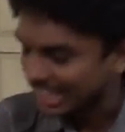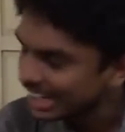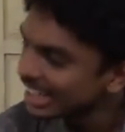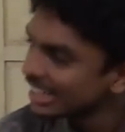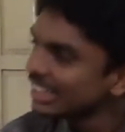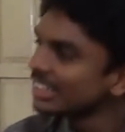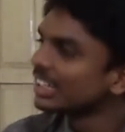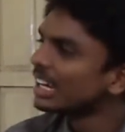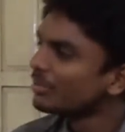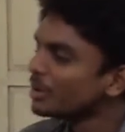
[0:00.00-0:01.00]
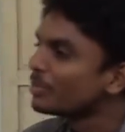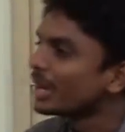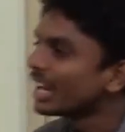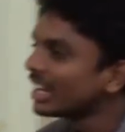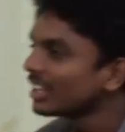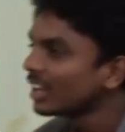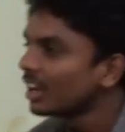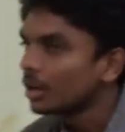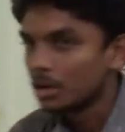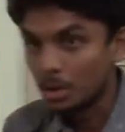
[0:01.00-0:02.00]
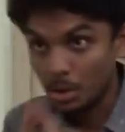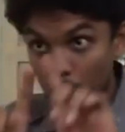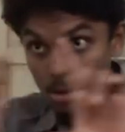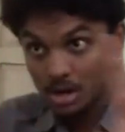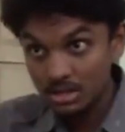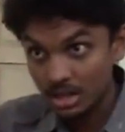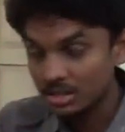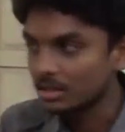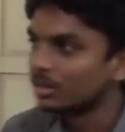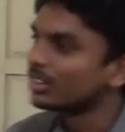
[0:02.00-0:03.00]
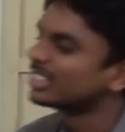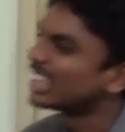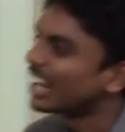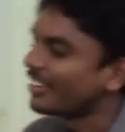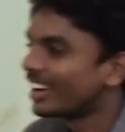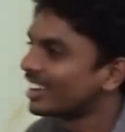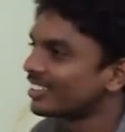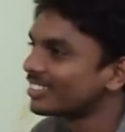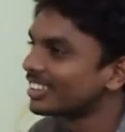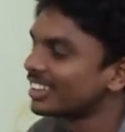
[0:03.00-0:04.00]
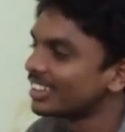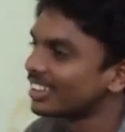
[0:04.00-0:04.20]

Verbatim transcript: సర్లే గాని మీ పేరేంటయ్యా ఎహోవా సాక్షులు చాలా వెరైటీగా ఉంది